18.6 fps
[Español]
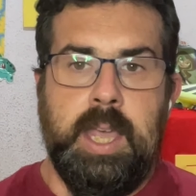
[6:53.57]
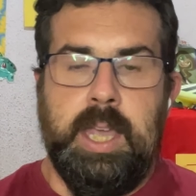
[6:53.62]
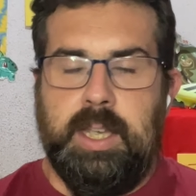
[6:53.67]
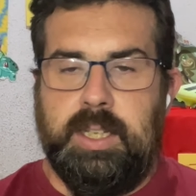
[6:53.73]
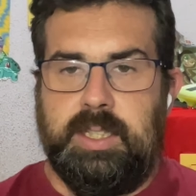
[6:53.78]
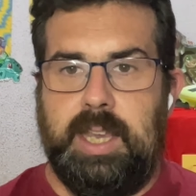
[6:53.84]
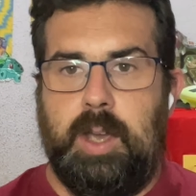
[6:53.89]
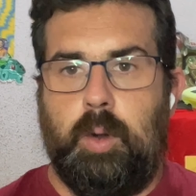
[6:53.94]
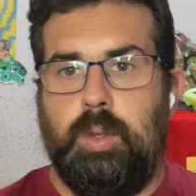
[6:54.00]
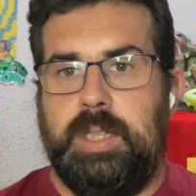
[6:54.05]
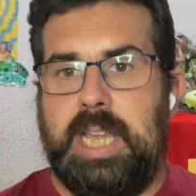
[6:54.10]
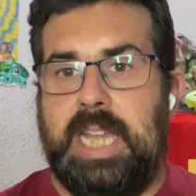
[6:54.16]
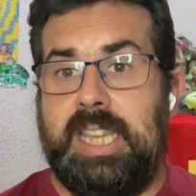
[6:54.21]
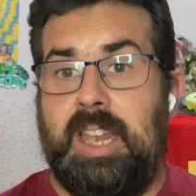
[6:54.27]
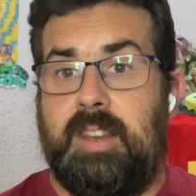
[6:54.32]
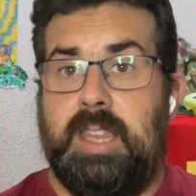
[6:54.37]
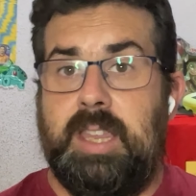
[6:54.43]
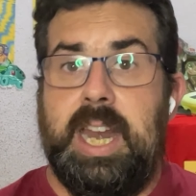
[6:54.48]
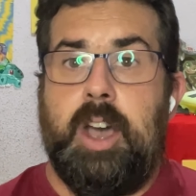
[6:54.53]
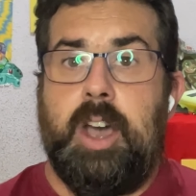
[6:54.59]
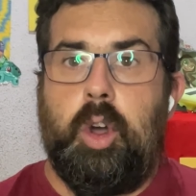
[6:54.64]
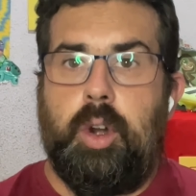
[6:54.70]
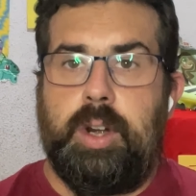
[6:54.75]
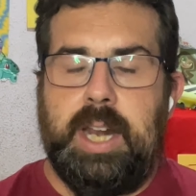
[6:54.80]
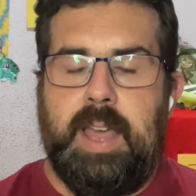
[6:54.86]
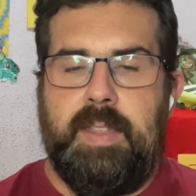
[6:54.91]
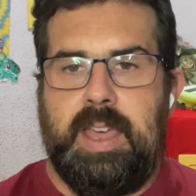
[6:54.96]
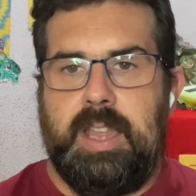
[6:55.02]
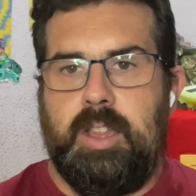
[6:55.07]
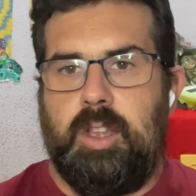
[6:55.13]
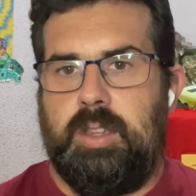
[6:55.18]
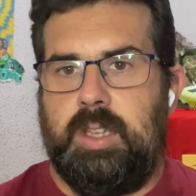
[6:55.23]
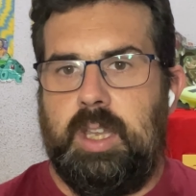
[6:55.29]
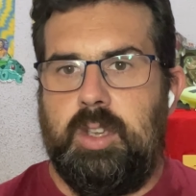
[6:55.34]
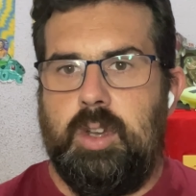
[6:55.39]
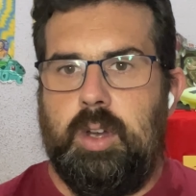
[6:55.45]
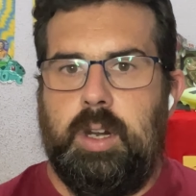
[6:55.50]
segunda, tercera jornada,
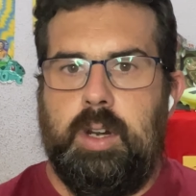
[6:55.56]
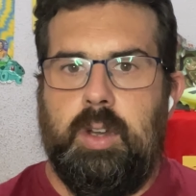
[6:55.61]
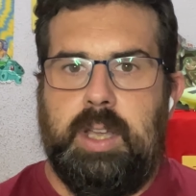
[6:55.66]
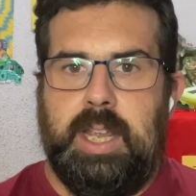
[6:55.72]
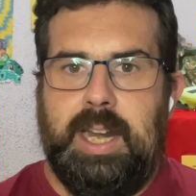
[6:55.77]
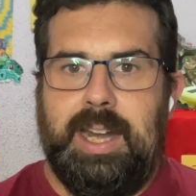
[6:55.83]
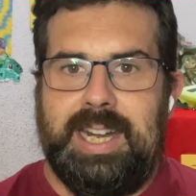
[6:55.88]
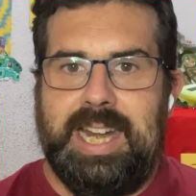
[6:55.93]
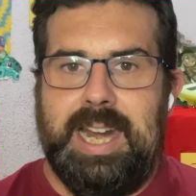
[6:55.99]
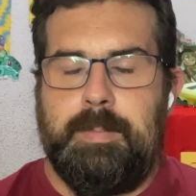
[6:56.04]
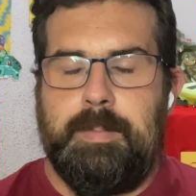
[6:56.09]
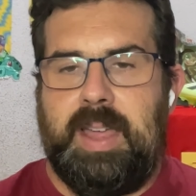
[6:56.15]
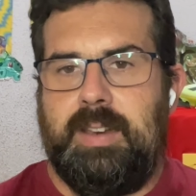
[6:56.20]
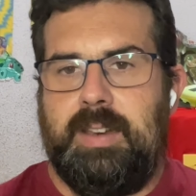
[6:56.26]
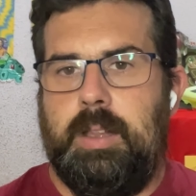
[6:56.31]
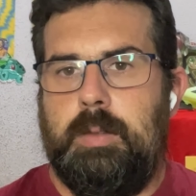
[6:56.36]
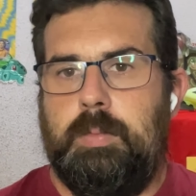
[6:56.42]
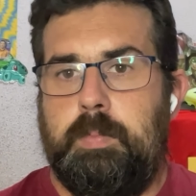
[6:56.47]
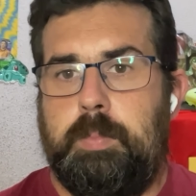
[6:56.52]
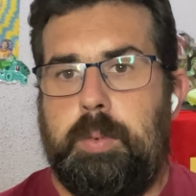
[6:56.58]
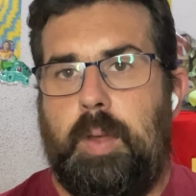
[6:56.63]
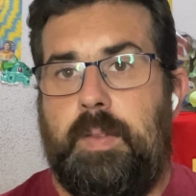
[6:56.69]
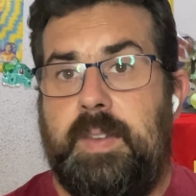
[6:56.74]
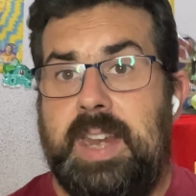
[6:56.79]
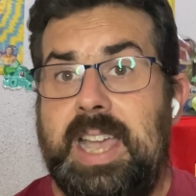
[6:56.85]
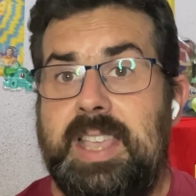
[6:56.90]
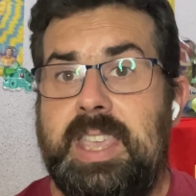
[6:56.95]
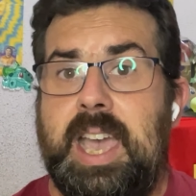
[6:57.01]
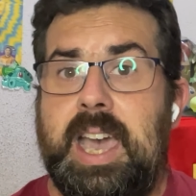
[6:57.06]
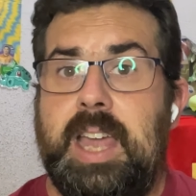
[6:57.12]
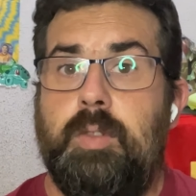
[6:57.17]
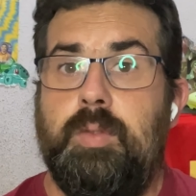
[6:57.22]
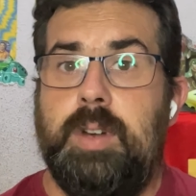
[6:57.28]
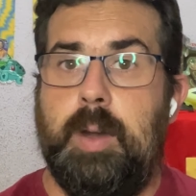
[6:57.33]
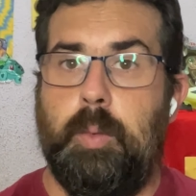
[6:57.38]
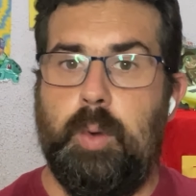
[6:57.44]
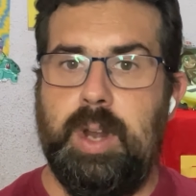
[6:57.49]
donde yo creo que el Real Madrid podría llegar a
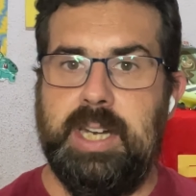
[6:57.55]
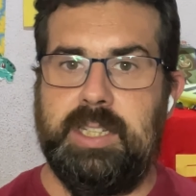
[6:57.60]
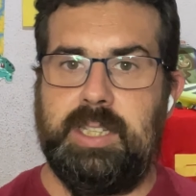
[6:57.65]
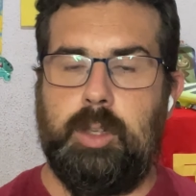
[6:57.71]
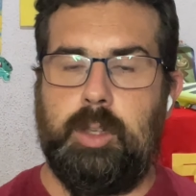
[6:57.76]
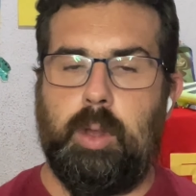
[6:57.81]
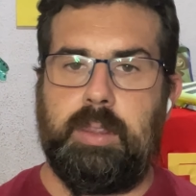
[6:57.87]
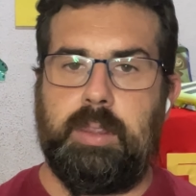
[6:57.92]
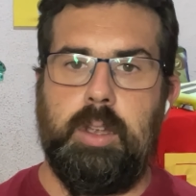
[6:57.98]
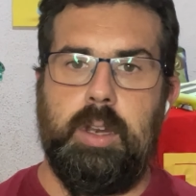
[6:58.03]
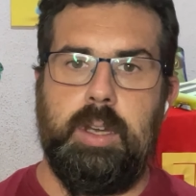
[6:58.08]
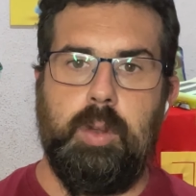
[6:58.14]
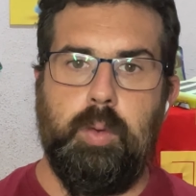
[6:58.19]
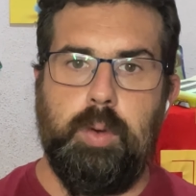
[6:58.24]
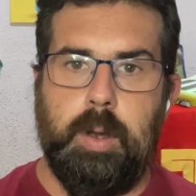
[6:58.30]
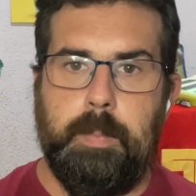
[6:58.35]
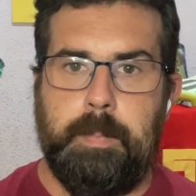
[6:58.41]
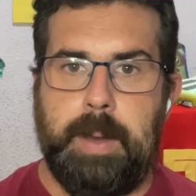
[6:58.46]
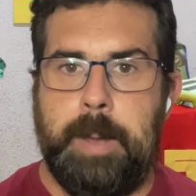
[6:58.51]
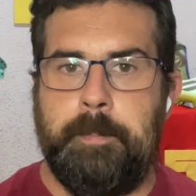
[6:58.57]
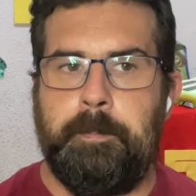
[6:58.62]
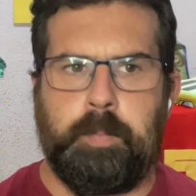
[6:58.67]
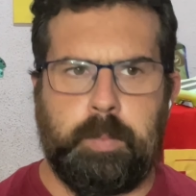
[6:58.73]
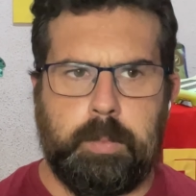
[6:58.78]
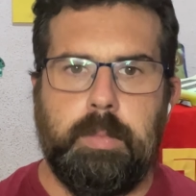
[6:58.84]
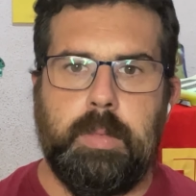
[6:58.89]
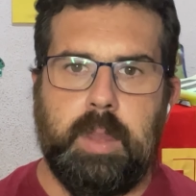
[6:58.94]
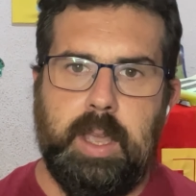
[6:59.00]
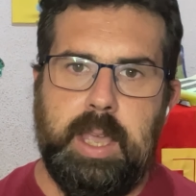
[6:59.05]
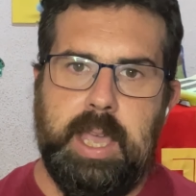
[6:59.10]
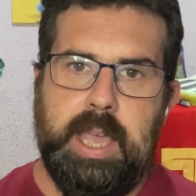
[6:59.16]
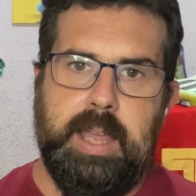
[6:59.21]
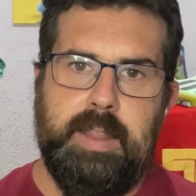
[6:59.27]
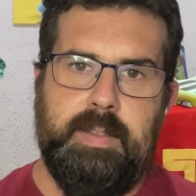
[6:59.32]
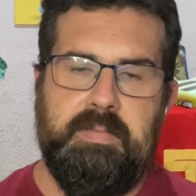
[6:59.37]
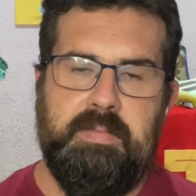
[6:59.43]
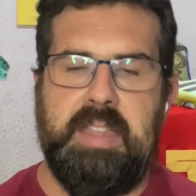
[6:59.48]
una buena situación en Europa
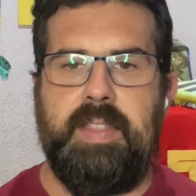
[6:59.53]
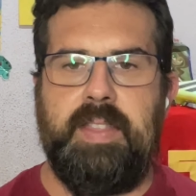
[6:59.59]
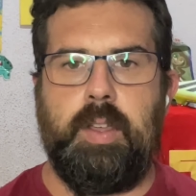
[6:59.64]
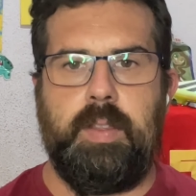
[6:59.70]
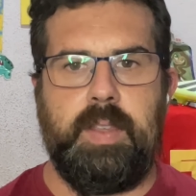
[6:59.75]
eh, dando